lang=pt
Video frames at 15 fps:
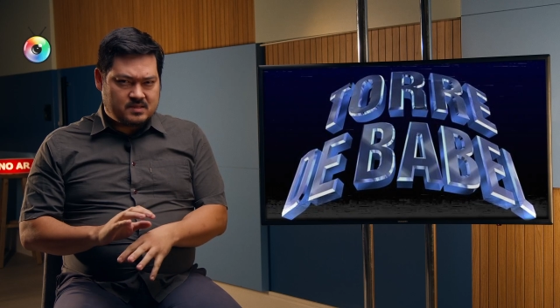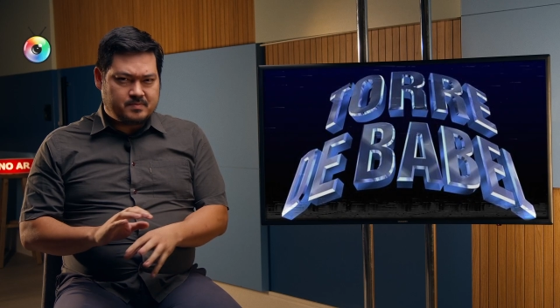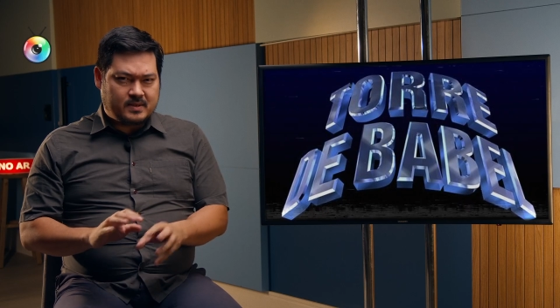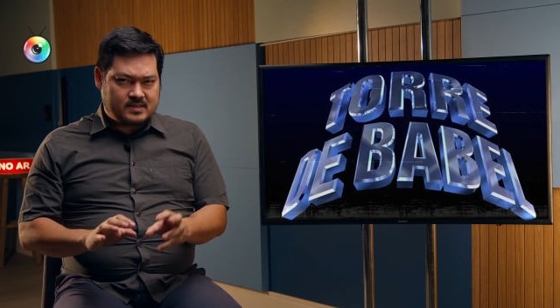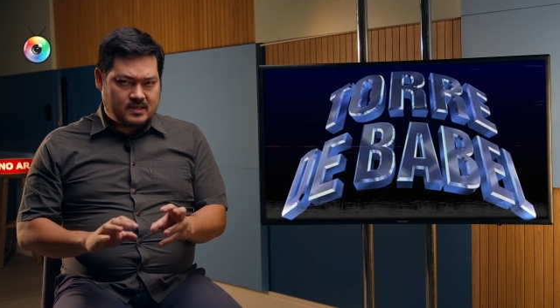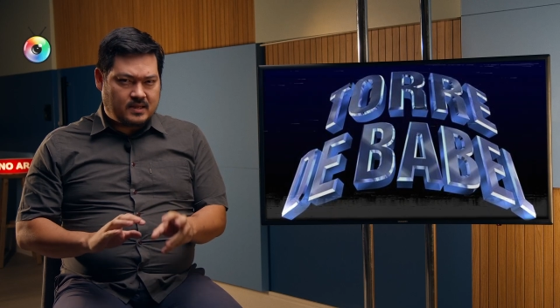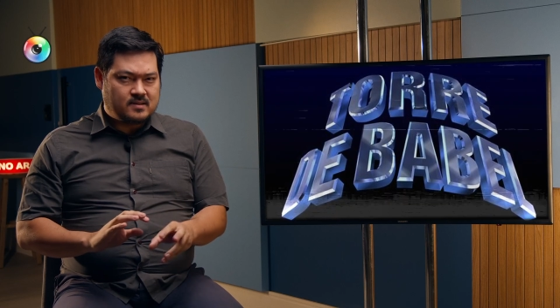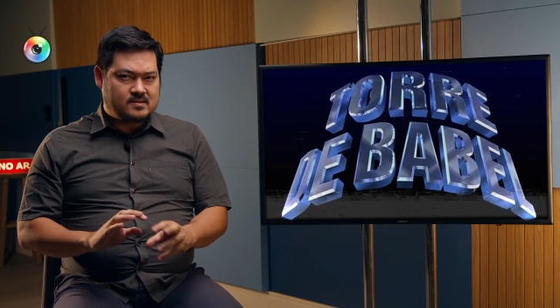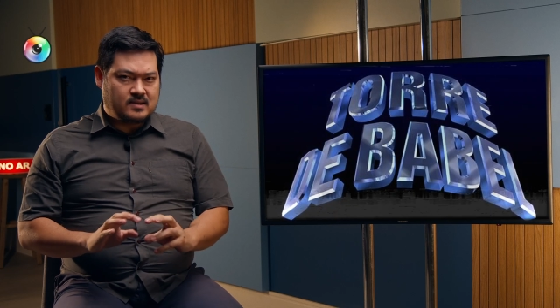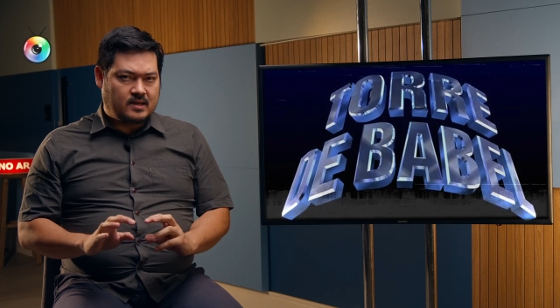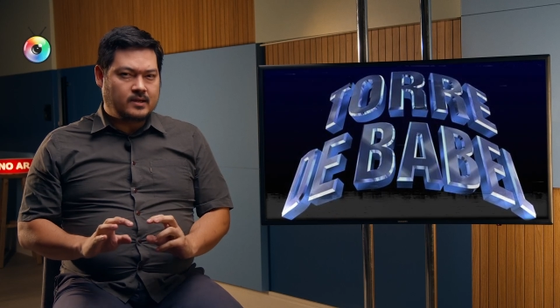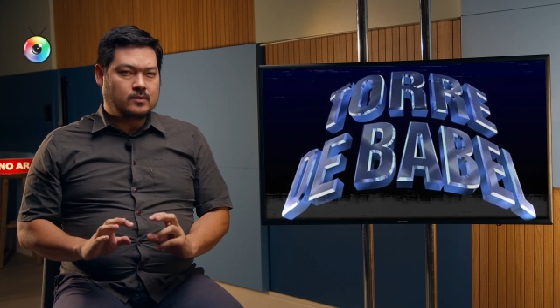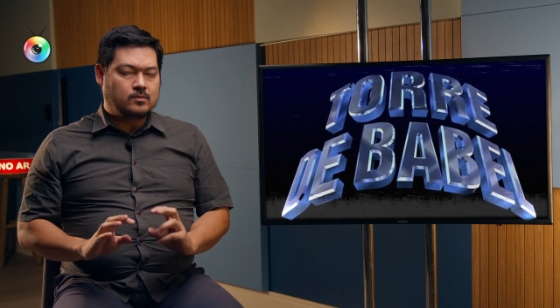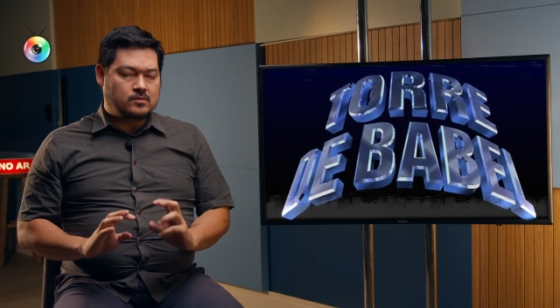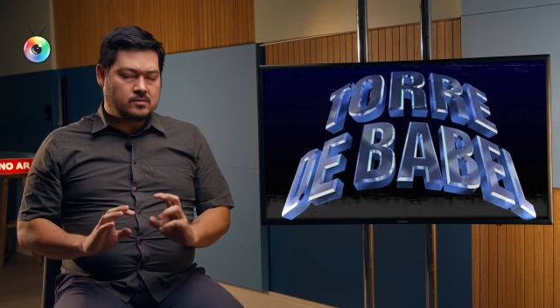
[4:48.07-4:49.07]
passadas ali
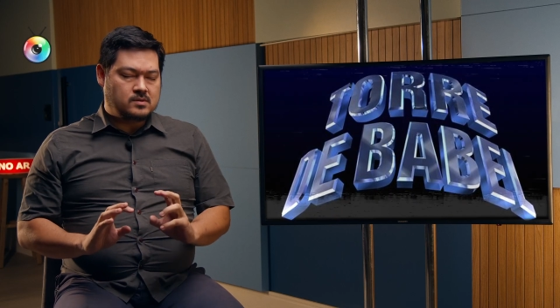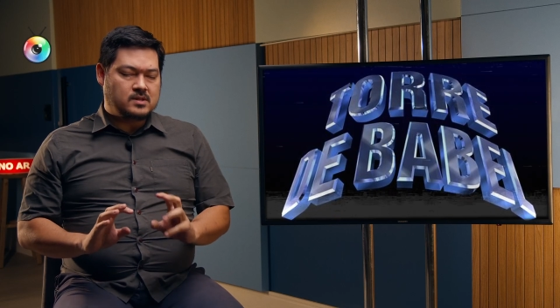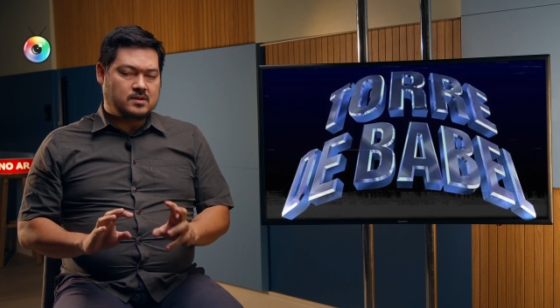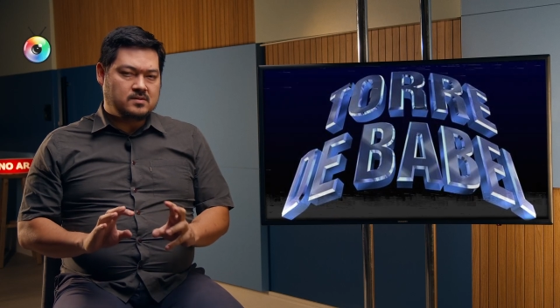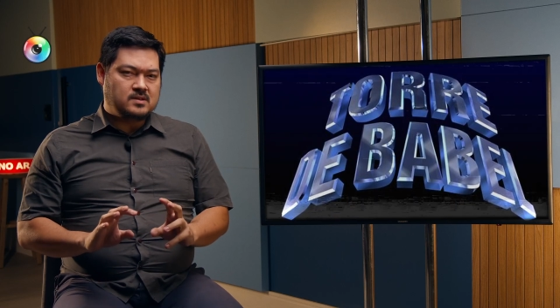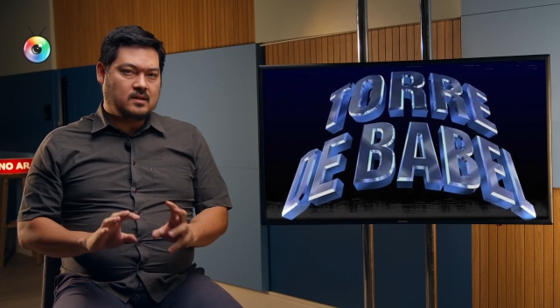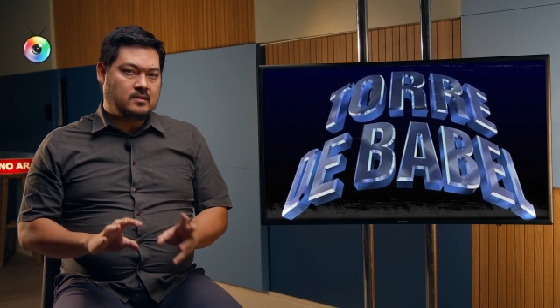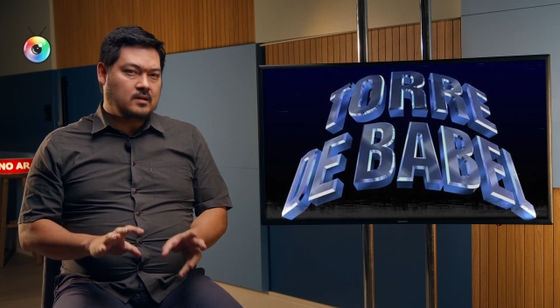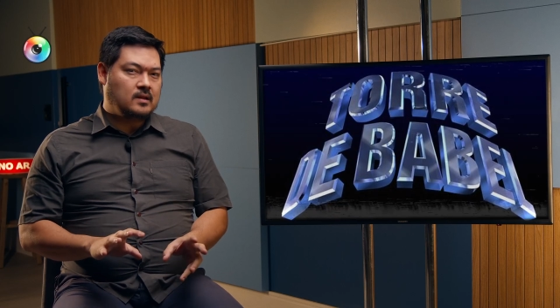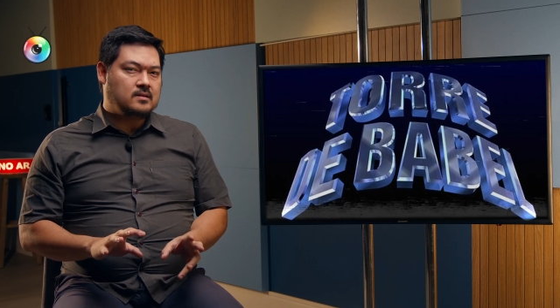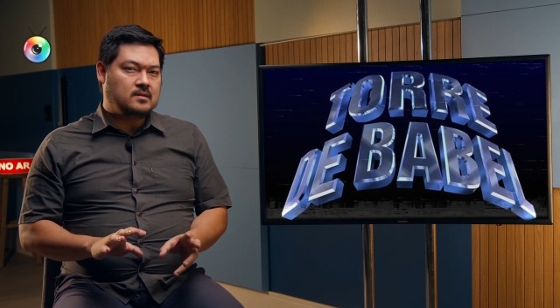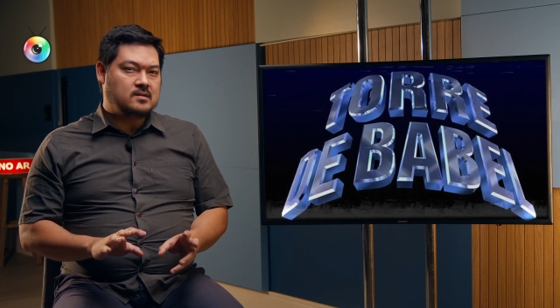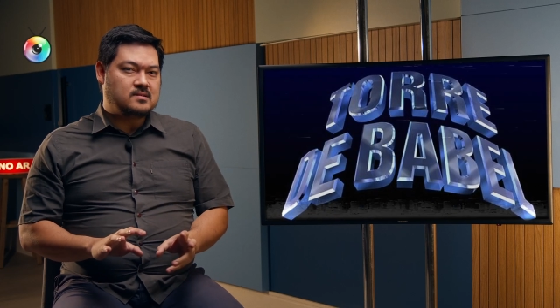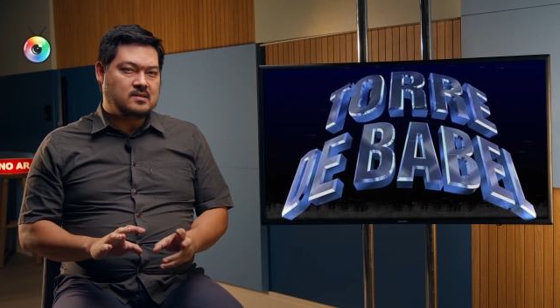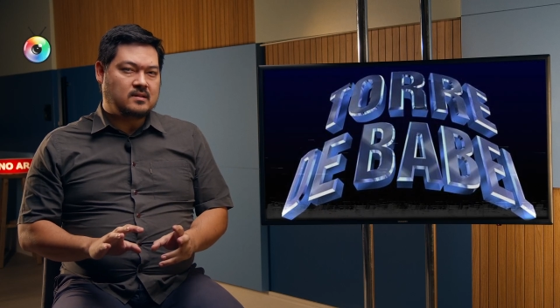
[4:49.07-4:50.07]
nos anos
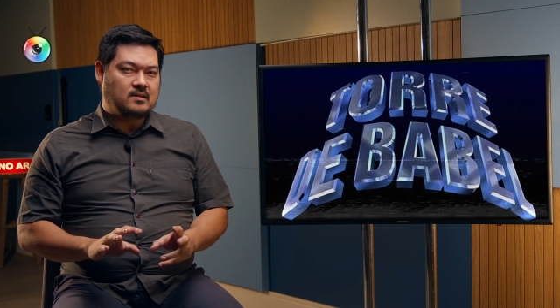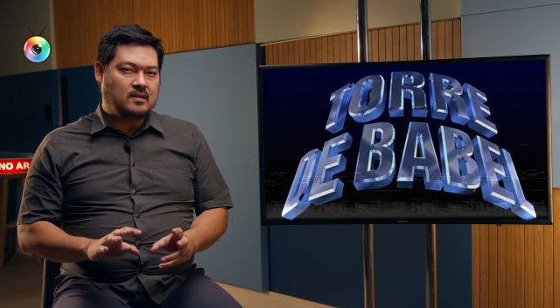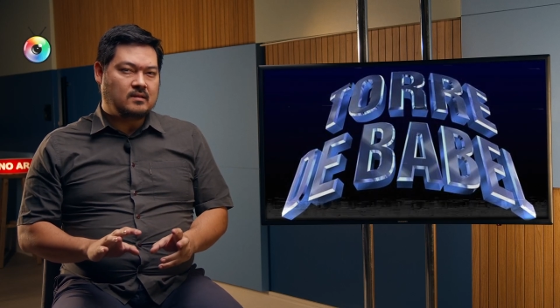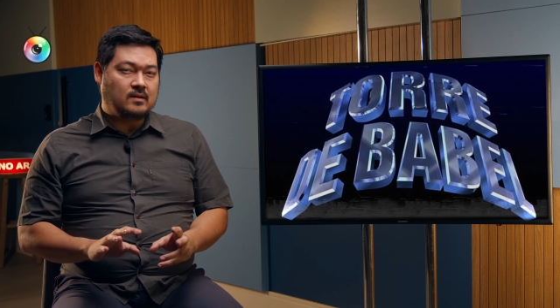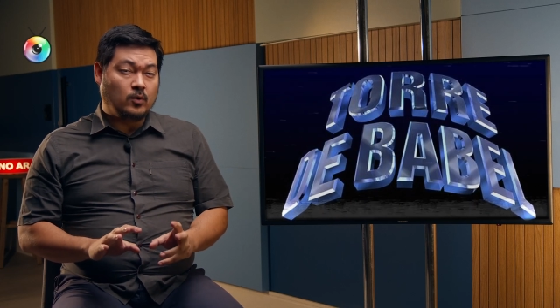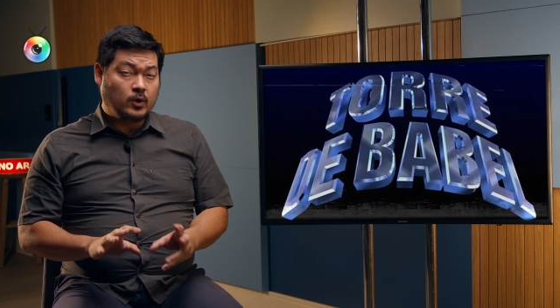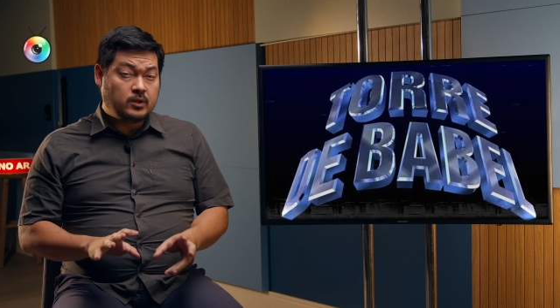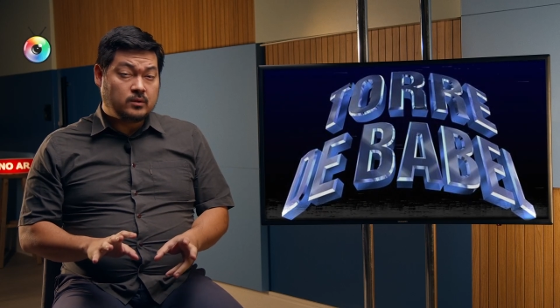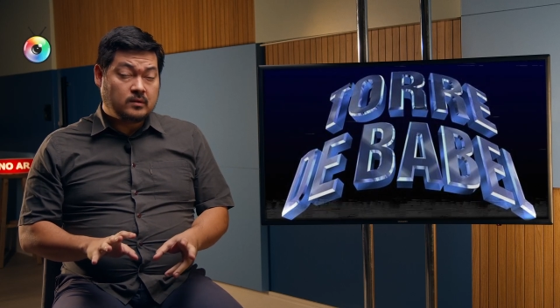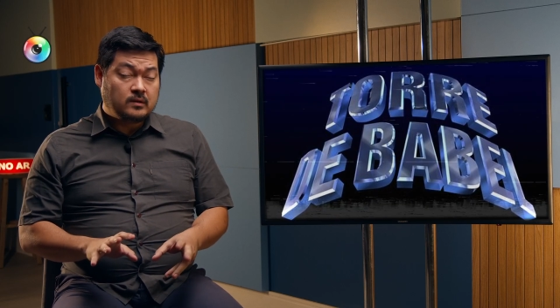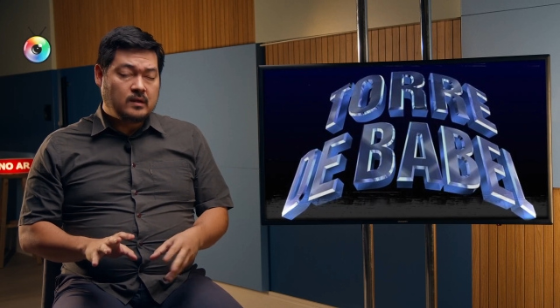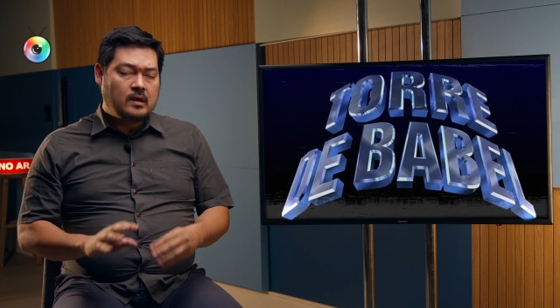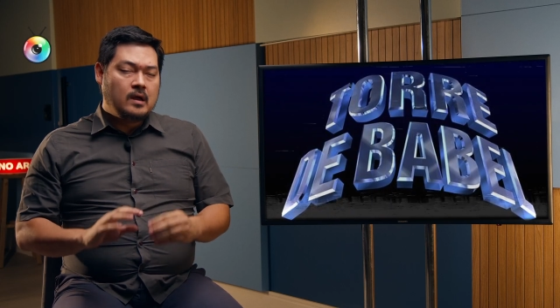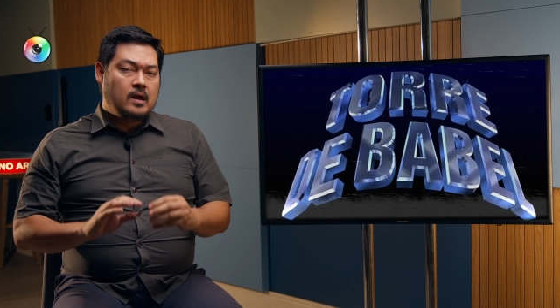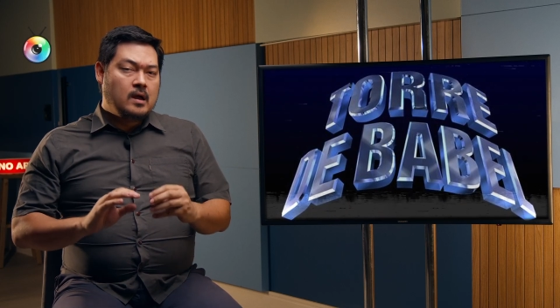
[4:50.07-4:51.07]
70, em 78,
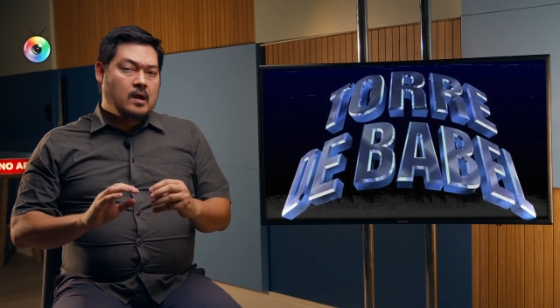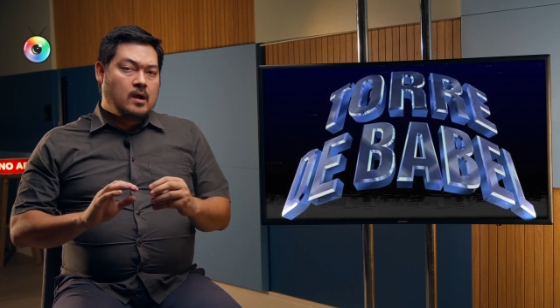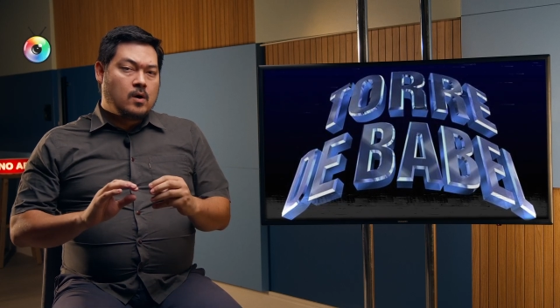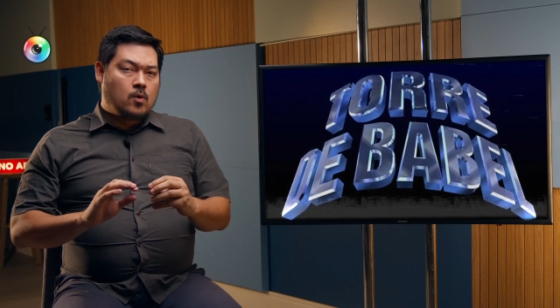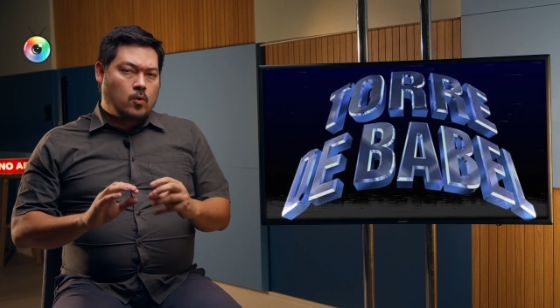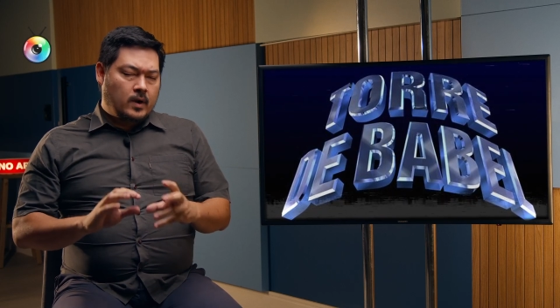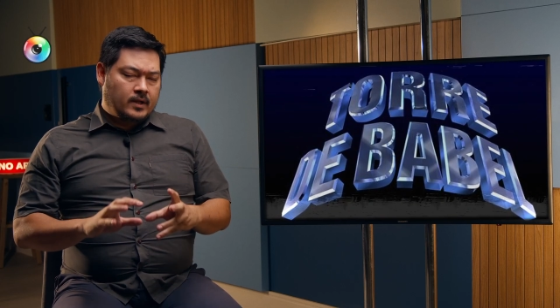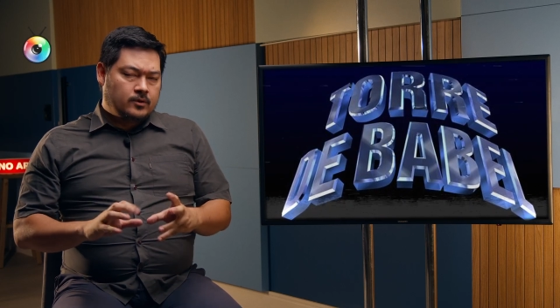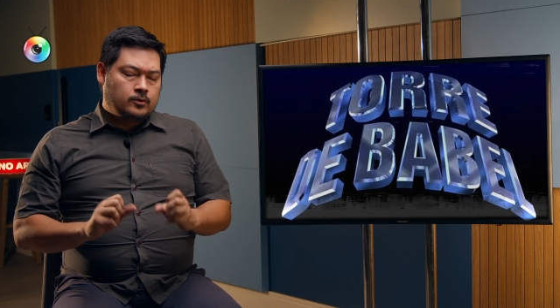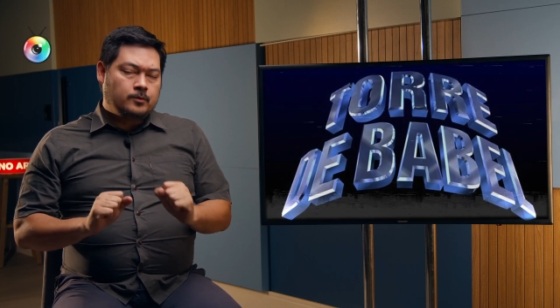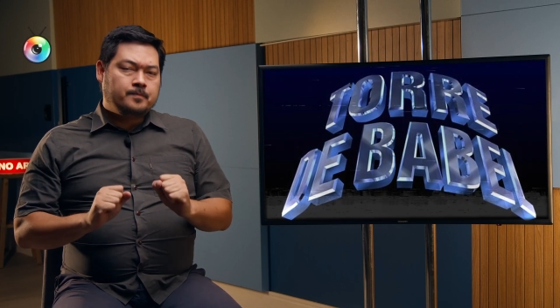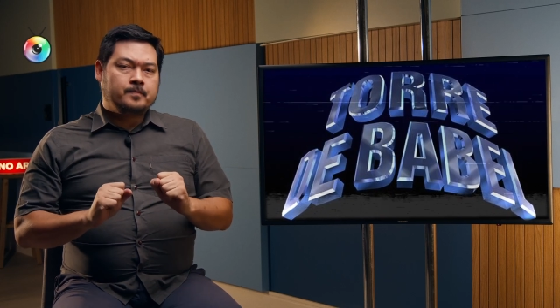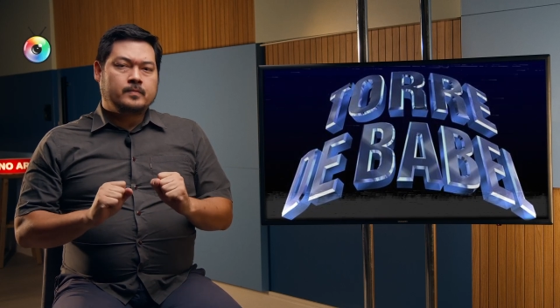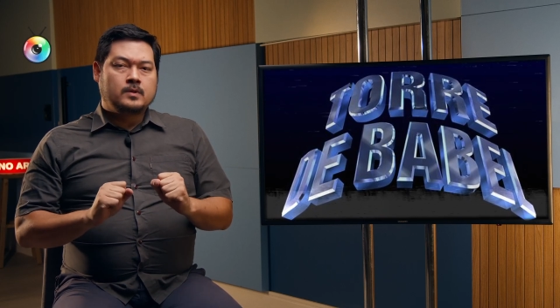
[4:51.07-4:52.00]
quando,